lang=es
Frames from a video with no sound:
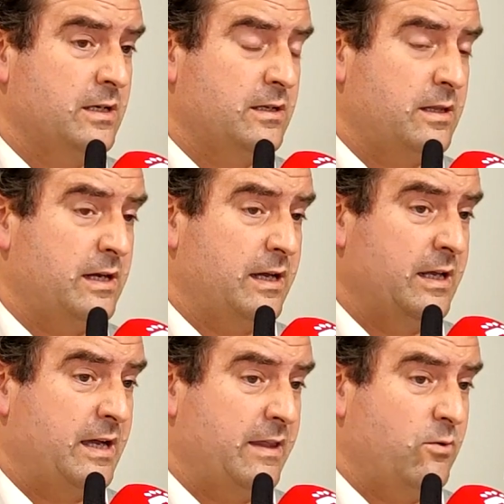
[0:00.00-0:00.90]
Es decir,
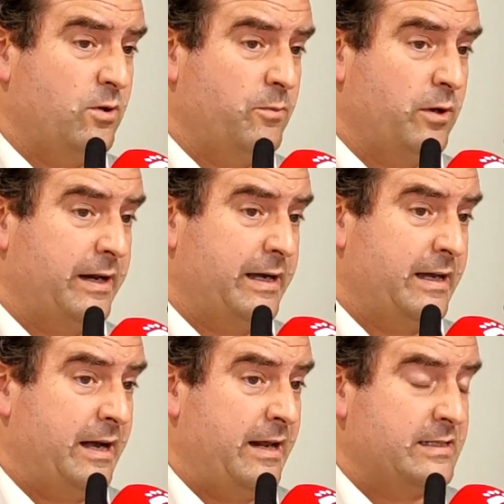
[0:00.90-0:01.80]
aquí cada uno
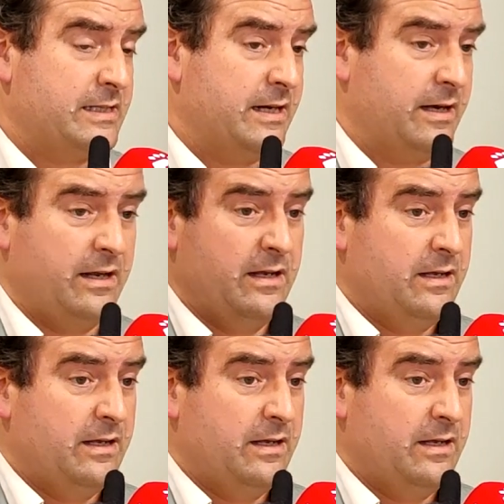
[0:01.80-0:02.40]
podrá querer ser